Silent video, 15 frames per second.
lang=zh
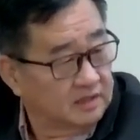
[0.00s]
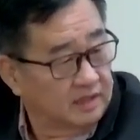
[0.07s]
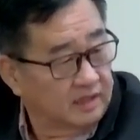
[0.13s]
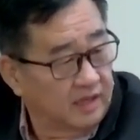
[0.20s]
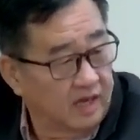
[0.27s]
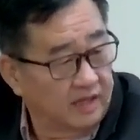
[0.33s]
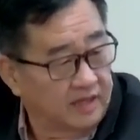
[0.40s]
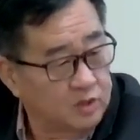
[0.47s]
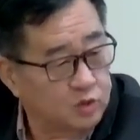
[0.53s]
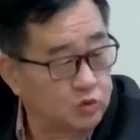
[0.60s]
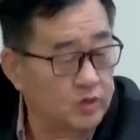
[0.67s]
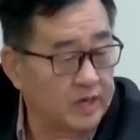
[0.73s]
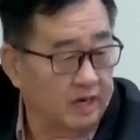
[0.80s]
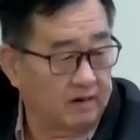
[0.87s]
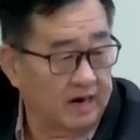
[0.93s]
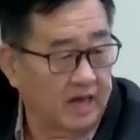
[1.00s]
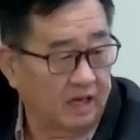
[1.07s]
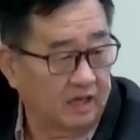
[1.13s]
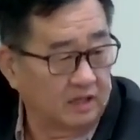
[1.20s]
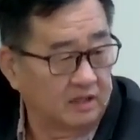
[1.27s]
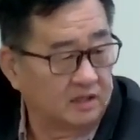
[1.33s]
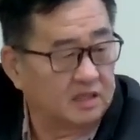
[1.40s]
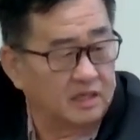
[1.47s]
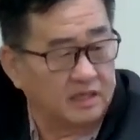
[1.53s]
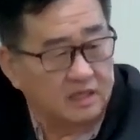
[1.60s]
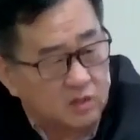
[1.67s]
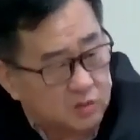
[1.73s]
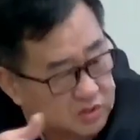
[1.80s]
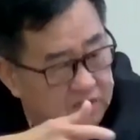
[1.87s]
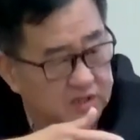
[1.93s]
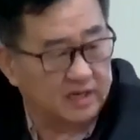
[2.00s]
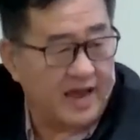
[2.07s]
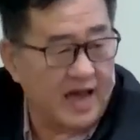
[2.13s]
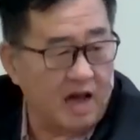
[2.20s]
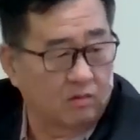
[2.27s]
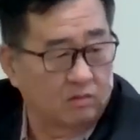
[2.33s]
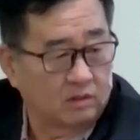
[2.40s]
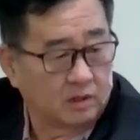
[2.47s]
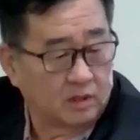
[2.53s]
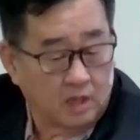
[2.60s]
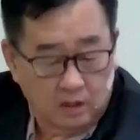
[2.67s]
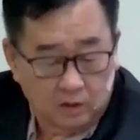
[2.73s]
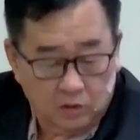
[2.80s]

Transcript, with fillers: 呀，耶稣了啦，你的女都死了。”